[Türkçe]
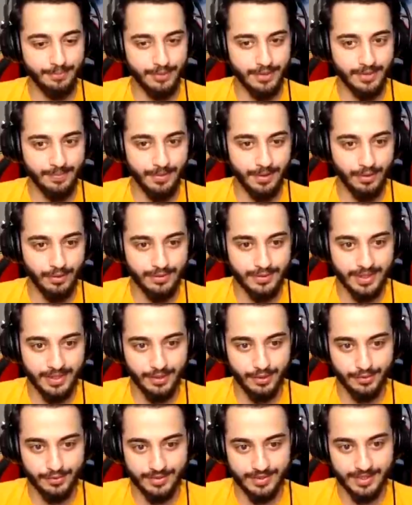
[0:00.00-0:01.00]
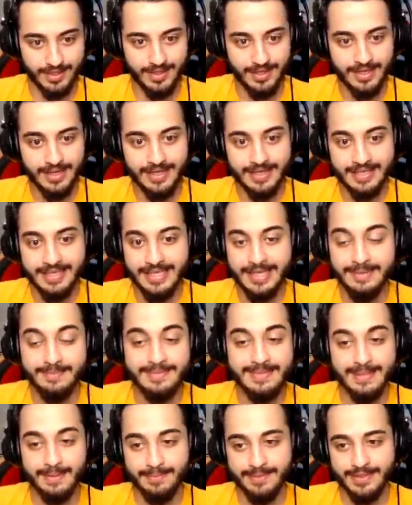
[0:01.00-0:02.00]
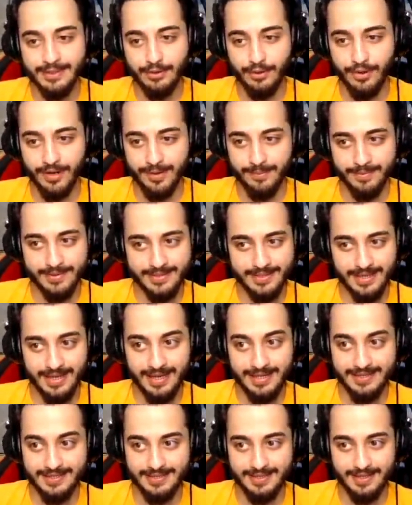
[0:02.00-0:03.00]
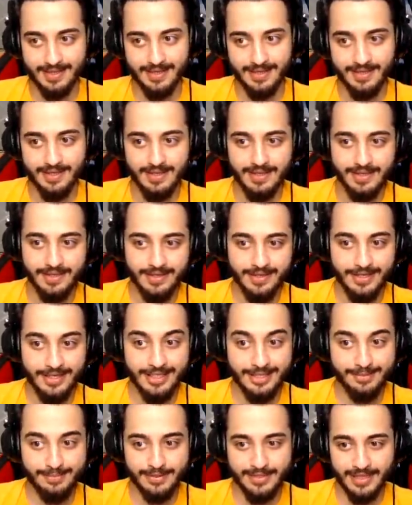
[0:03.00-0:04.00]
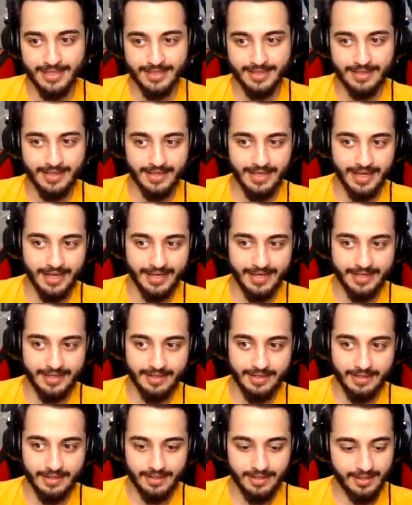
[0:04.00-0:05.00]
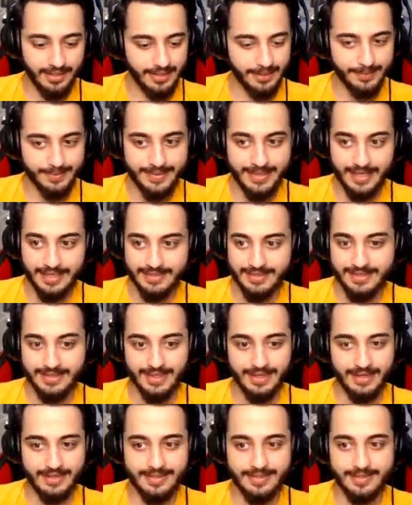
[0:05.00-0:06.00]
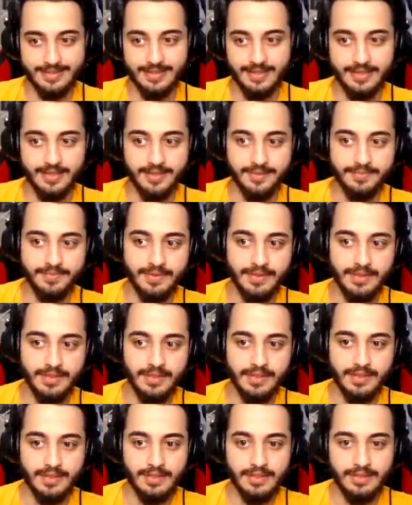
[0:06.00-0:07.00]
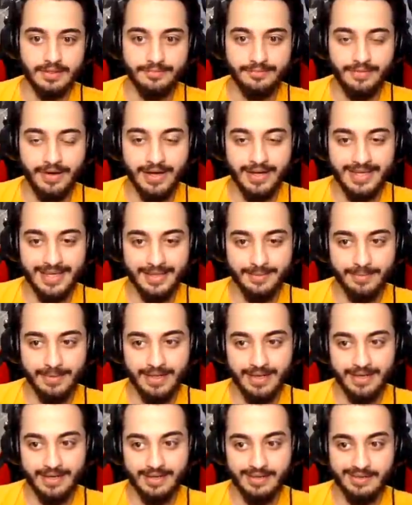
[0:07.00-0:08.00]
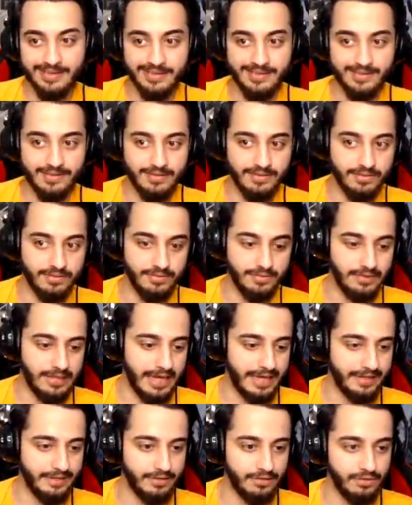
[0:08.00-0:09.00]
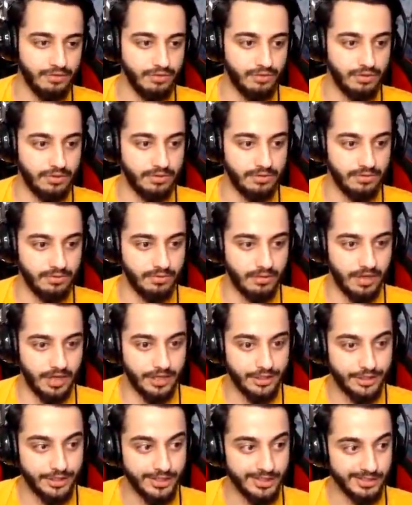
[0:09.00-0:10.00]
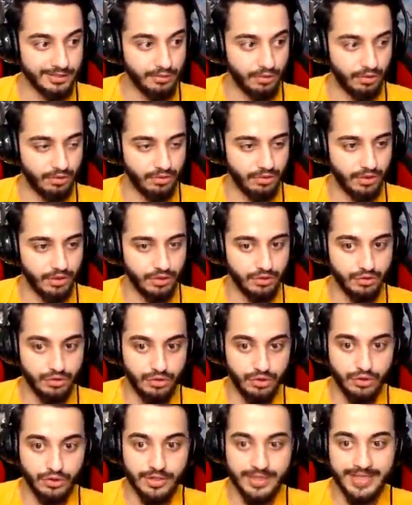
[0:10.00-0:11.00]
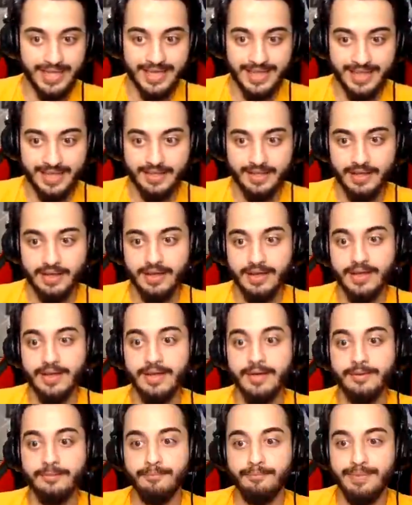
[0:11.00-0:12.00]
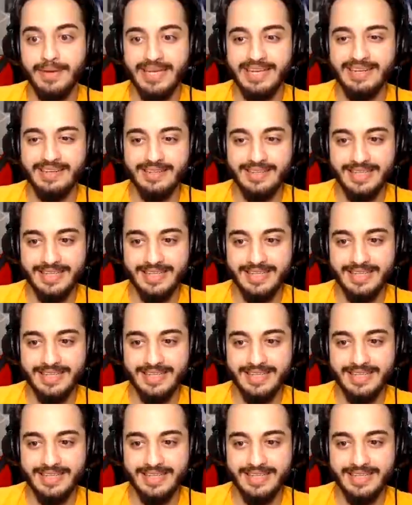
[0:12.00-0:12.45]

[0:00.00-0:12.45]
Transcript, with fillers: burada böyle uzanıyoruz ya. Kimse bizi göremez. Asla. Hiçbir şekilde. Yani imkansız anasını satayım. Fark etmeleri yani aşırı zor. Çünkü neden? Bir,